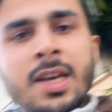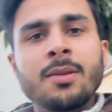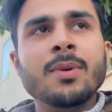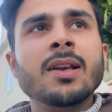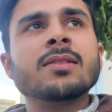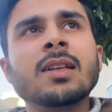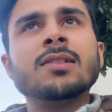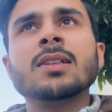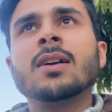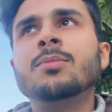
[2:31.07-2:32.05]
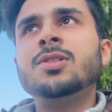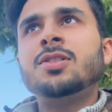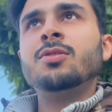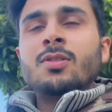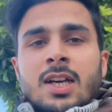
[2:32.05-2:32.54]
भाई मैं इतना ज़्यादा
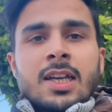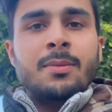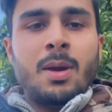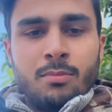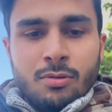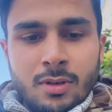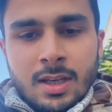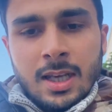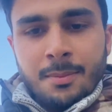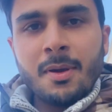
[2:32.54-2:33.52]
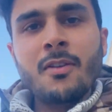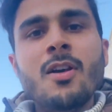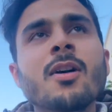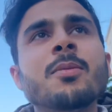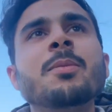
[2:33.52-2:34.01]
बिजी हो गया कि मैं भूल ही गया मैं
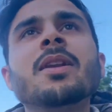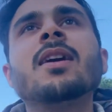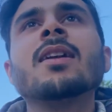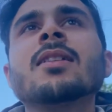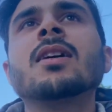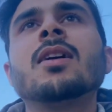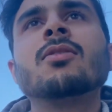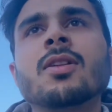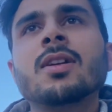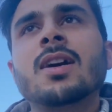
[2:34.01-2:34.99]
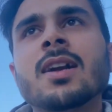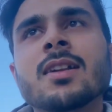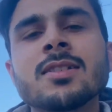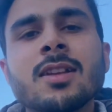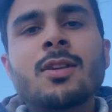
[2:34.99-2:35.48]
व्लॉग भी बना रहा था और
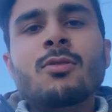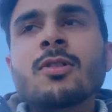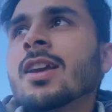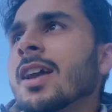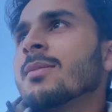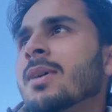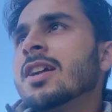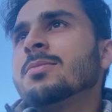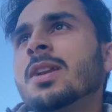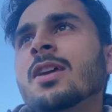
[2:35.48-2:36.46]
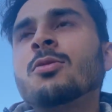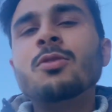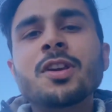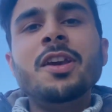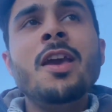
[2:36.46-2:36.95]
खाना शाना हो गया नमाज ब्रेक
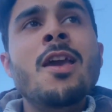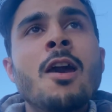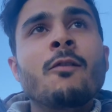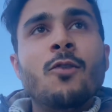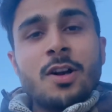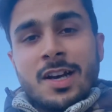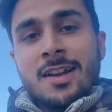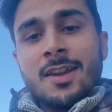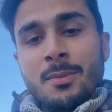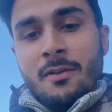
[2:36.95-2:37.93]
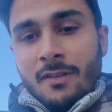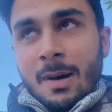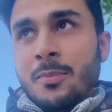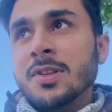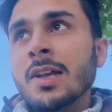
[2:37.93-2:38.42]
होगी वो करके मैं
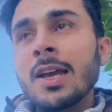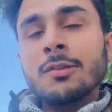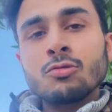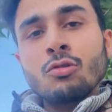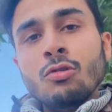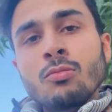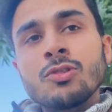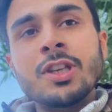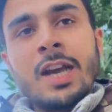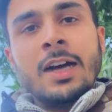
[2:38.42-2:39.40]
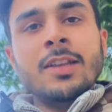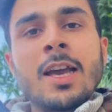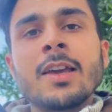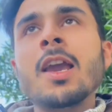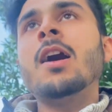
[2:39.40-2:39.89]
वापस आया तो मुझे याद
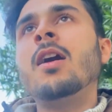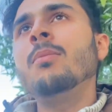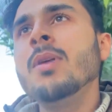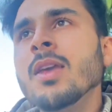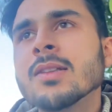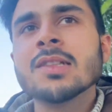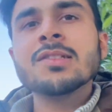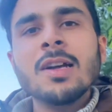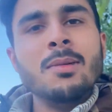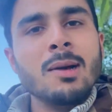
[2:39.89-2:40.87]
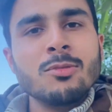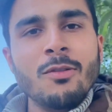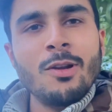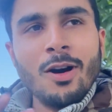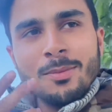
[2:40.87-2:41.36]
आया कि हाँ भाई हसन साहब आप
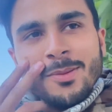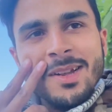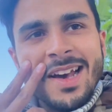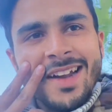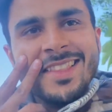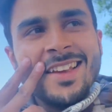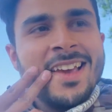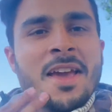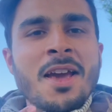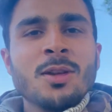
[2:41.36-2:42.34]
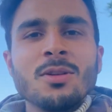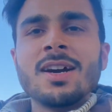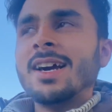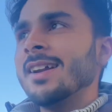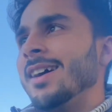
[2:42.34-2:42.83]
तो व्लॉग भी बना रहे थे तो
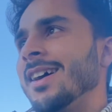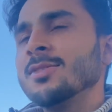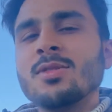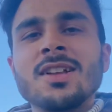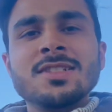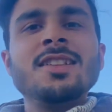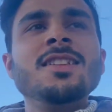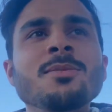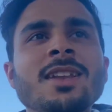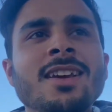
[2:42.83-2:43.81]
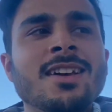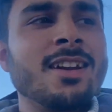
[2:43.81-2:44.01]
खैर आज थोड़ा जल्दी मैं निकल